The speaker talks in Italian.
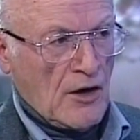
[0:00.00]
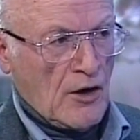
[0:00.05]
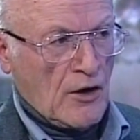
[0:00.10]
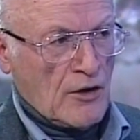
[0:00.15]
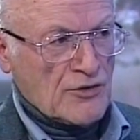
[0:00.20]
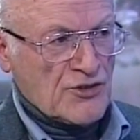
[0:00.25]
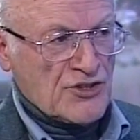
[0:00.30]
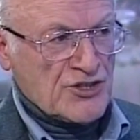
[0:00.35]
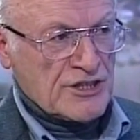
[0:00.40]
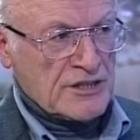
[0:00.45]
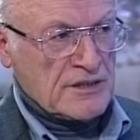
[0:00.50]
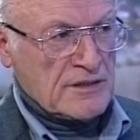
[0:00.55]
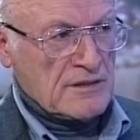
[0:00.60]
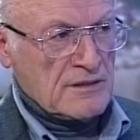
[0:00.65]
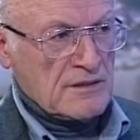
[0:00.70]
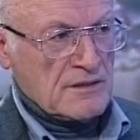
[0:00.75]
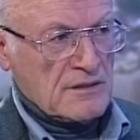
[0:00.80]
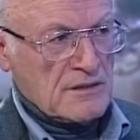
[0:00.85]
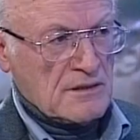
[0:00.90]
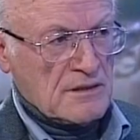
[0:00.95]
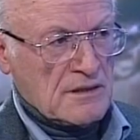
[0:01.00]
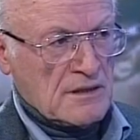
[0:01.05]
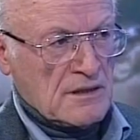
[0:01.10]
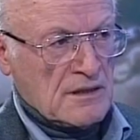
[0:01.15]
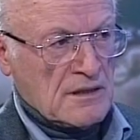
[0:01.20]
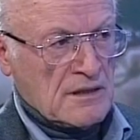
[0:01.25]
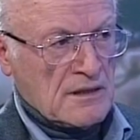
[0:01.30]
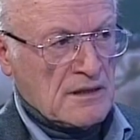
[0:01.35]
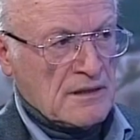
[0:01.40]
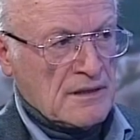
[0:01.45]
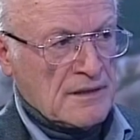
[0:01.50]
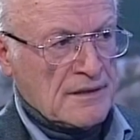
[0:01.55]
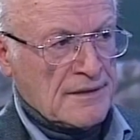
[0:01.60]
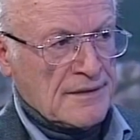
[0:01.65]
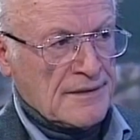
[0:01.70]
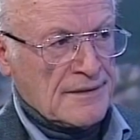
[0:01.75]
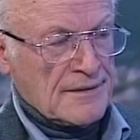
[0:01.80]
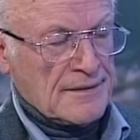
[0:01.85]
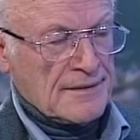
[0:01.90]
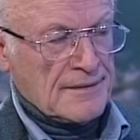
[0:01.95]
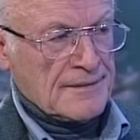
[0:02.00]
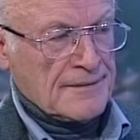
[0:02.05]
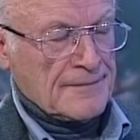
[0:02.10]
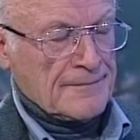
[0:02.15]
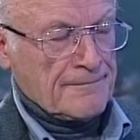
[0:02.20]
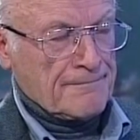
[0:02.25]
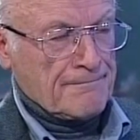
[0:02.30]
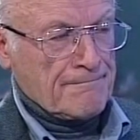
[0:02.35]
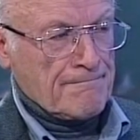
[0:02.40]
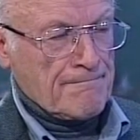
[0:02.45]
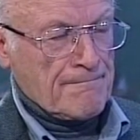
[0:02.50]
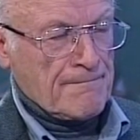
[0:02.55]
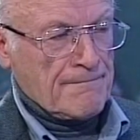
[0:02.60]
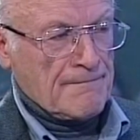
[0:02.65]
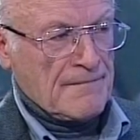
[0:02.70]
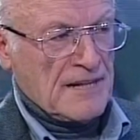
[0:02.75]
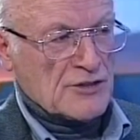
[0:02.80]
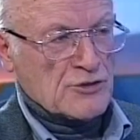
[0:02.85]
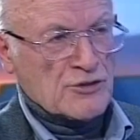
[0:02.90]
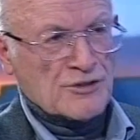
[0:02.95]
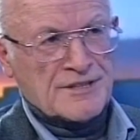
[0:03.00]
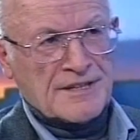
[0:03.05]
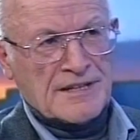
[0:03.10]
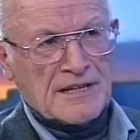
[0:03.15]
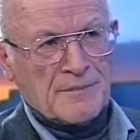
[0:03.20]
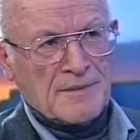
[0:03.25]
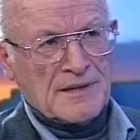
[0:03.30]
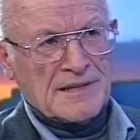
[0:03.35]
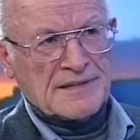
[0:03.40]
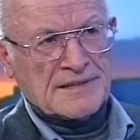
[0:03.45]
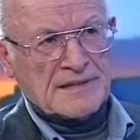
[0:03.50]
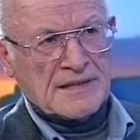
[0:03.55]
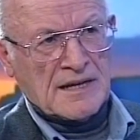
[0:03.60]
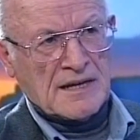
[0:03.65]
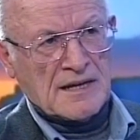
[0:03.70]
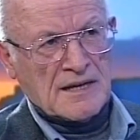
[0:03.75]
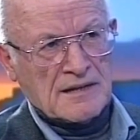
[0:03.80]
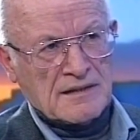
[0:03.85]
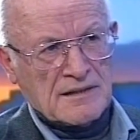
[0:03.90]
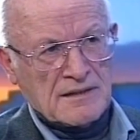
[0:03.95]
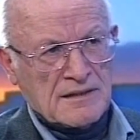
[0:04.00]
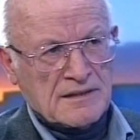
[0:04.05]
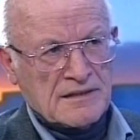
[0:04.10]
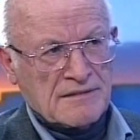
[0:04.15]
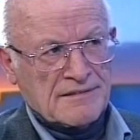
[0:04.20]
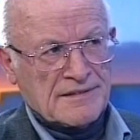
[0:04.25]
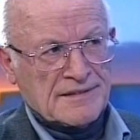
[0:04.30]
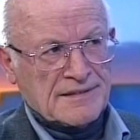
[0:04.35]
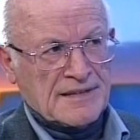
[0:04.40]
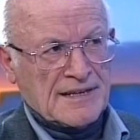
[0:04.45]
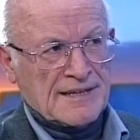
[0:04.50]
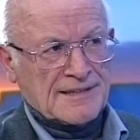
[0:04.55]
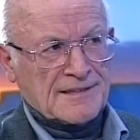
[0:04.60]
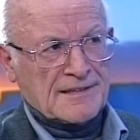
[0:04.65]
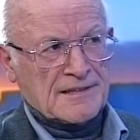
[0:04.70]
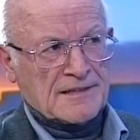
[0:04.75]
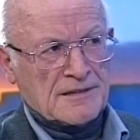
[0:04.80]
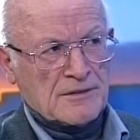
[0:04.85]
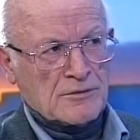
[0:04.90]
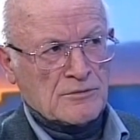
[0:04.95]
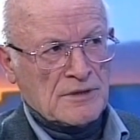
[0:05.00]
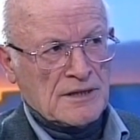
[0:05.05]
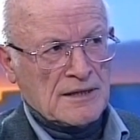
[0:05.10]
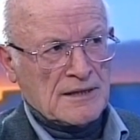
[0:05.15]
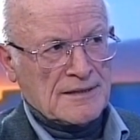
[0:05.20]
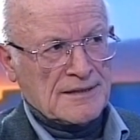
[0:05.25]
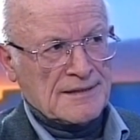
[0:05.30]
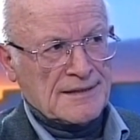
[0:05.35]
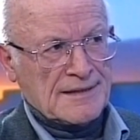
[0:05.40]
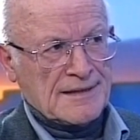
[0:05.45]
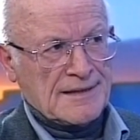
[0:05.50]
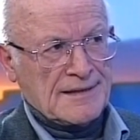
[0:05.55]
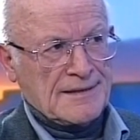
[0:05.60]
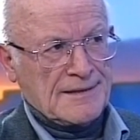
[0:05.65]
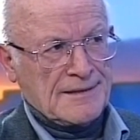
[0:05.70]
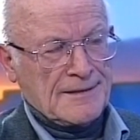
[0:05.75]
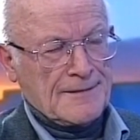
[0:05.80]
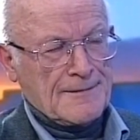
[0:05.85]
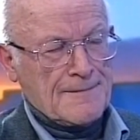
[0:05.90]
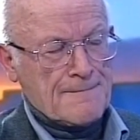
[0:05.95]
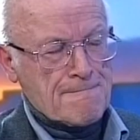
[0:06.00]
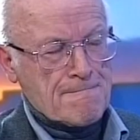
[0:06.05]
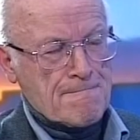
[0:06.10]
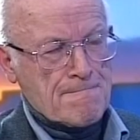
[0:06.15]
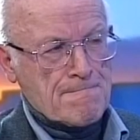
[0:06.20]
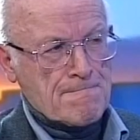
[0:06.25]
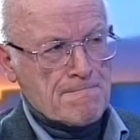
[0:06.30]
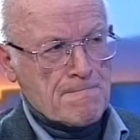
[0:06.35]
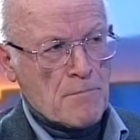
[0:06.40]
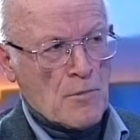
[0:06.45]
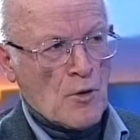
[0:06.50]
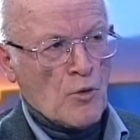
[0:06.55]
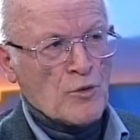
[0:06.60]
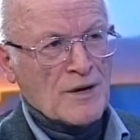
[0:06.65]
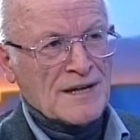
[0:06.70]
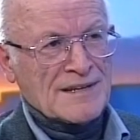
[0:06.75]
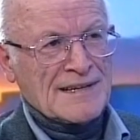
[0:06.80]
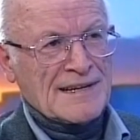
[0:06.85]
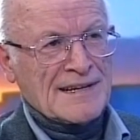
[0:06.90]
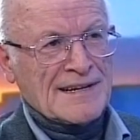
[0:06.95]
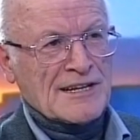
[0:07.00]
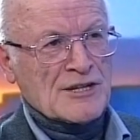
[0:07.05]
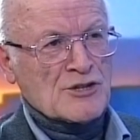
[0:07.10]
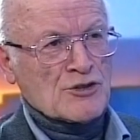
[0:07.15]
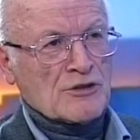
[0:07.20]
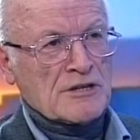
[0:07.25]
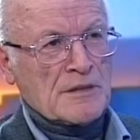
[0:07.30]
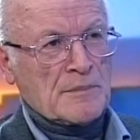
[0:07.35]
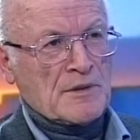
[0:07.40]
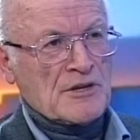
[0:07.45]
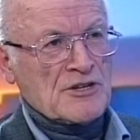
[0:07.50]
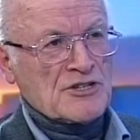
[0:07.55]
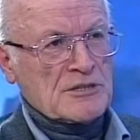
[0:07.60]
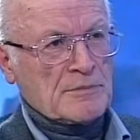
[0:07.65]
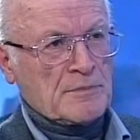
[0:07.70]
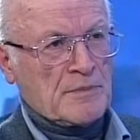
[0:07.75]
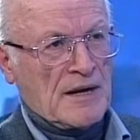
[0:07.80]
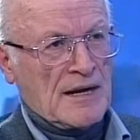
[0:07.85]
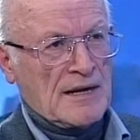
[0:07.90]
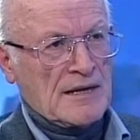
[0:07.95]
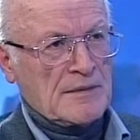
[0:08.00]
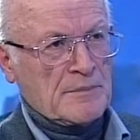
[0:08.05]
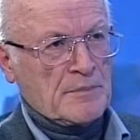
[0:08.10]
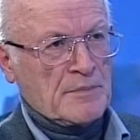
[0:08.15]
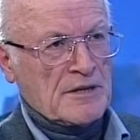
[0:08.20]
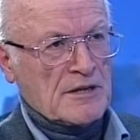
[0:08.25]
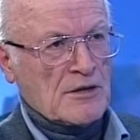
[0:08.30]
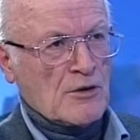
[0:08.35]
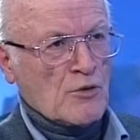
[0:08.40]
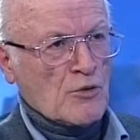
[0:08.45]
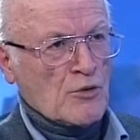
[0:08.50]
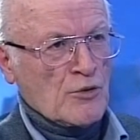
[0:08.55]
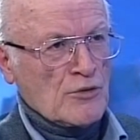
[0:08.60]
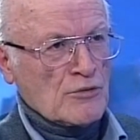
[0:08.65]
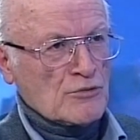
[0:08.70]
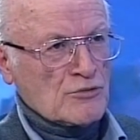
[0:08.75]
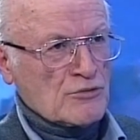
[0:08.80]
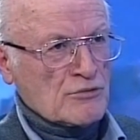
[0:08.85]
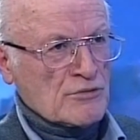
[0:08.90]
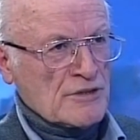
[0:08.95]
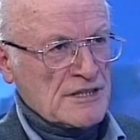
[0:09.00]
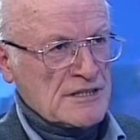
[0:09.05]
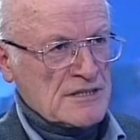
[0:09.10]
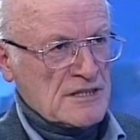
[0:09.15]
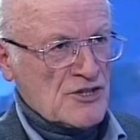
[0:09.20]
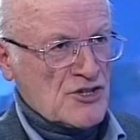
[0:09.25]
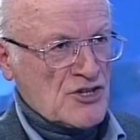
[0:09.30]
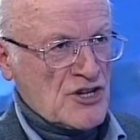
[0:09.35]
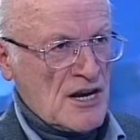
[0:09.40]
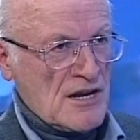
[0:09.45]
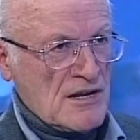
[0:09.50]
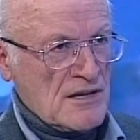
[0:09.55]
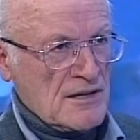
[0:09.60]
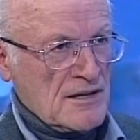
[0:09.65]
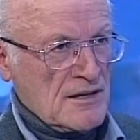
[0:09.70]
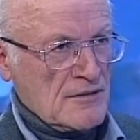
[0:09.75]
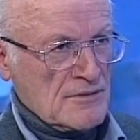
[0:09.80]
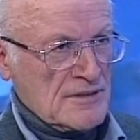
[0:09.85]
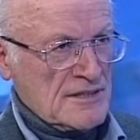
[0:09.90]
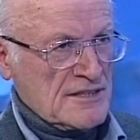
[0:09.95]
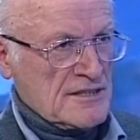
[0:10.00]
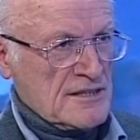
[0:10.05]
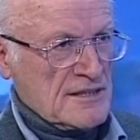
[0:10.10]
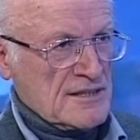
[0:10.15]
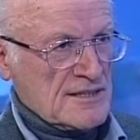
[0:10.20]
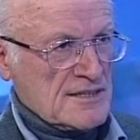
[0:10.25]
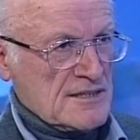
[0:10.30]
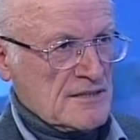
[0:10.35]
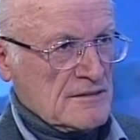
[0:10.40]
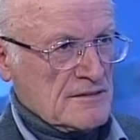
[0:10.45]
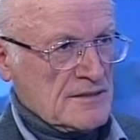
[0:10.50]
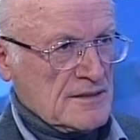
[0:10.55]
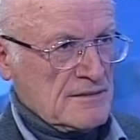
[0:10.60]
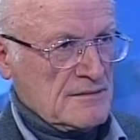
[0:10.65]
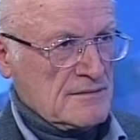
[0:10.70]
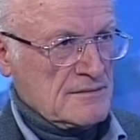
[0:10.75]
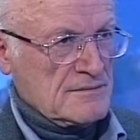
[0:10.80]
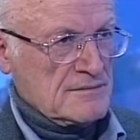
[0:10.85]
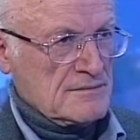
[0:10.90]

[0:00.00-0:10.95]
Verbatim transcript: oggi eh, la sostenibilità è diventata una una delle ragioni principali per cui un turista sceglie una destinazione.